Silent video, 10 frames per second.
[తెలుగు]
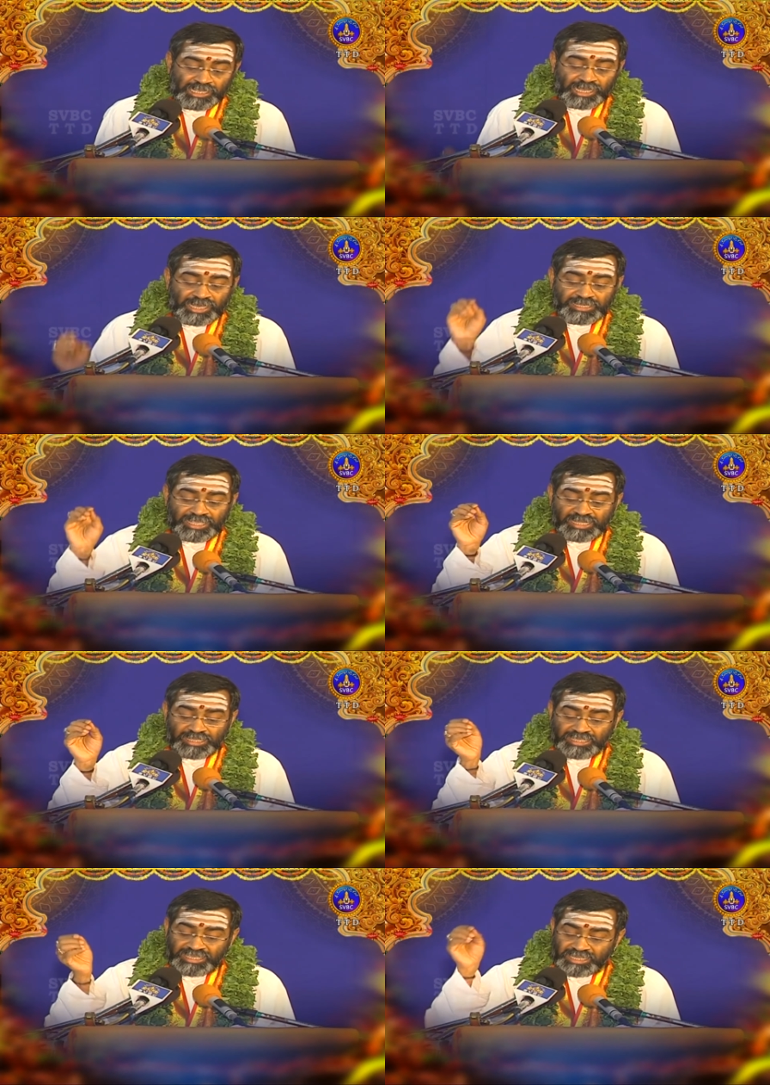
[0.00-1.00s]
హరేర్
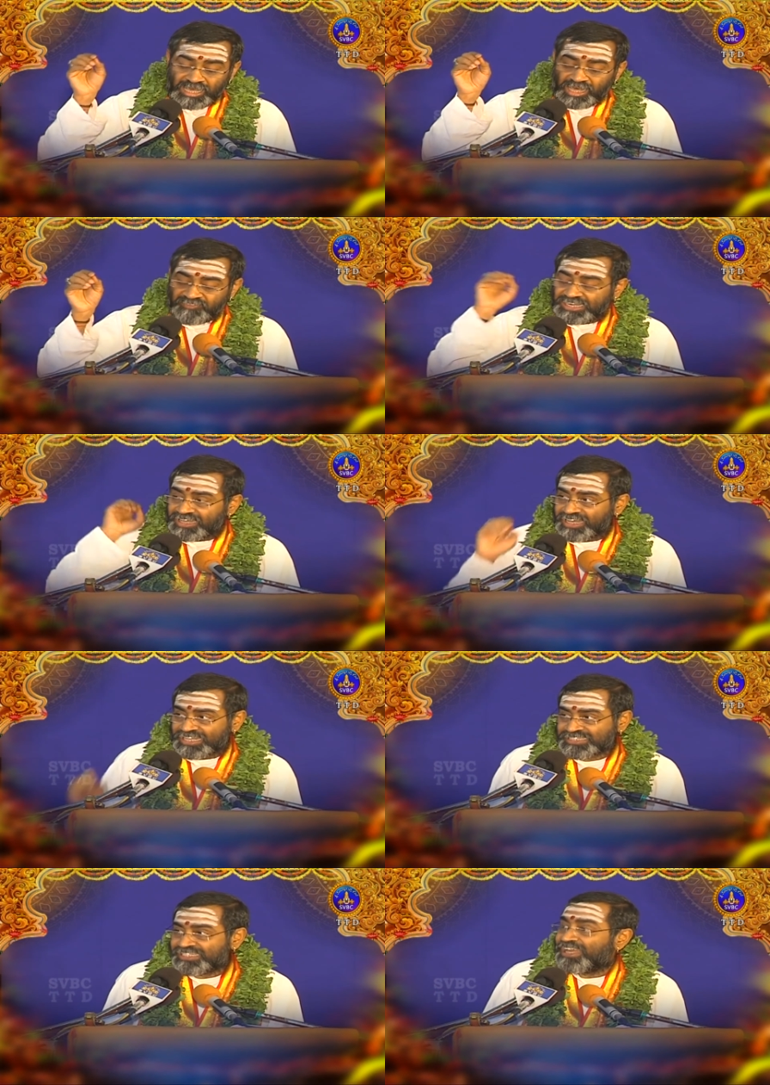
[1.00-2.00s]

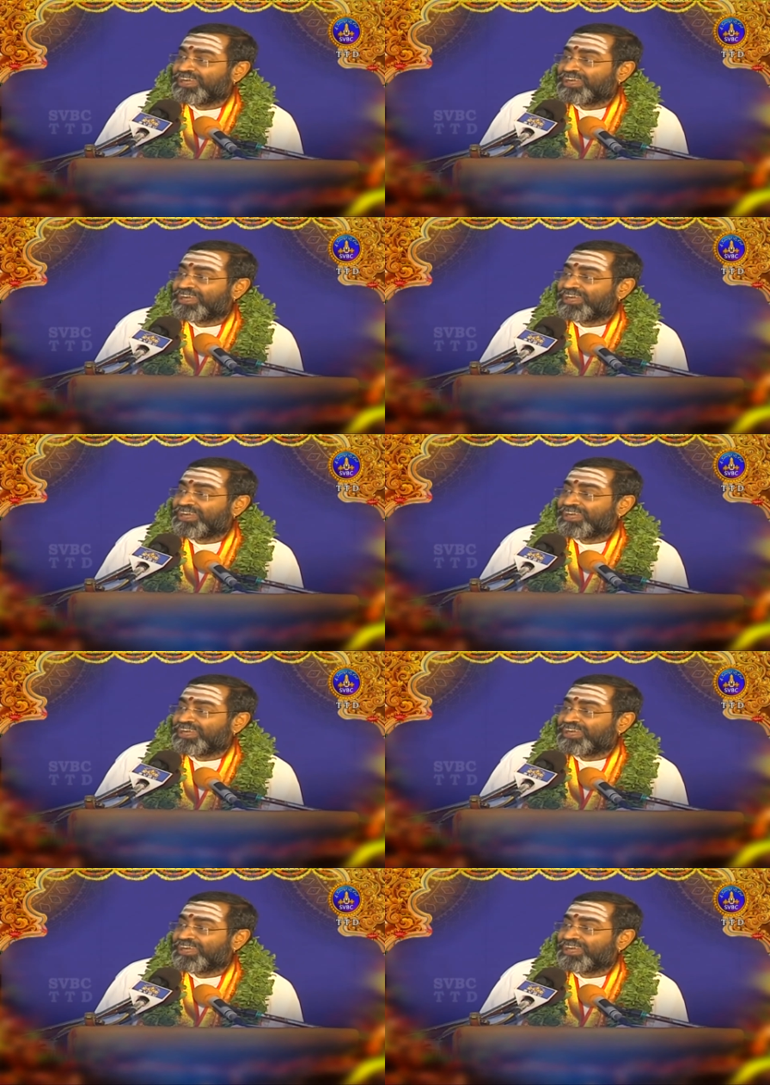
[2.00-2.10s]
లీలావరాహస్య